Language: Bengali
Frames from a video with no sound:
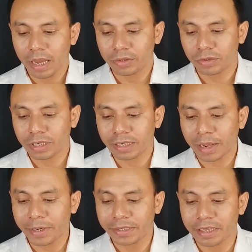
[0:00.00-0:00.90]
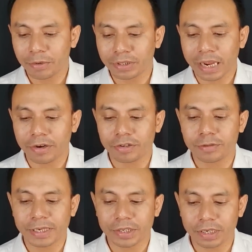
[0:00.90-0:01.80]
একজন ডায়াবেটিস এবং থাইরয়েড
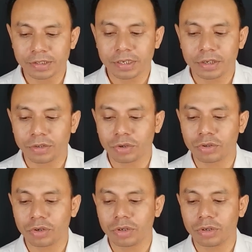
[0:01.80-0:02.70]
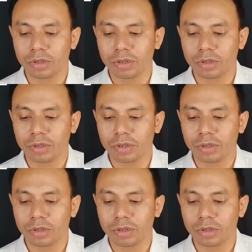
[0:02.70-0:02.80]
স্পেশালিস্ট ডক্টর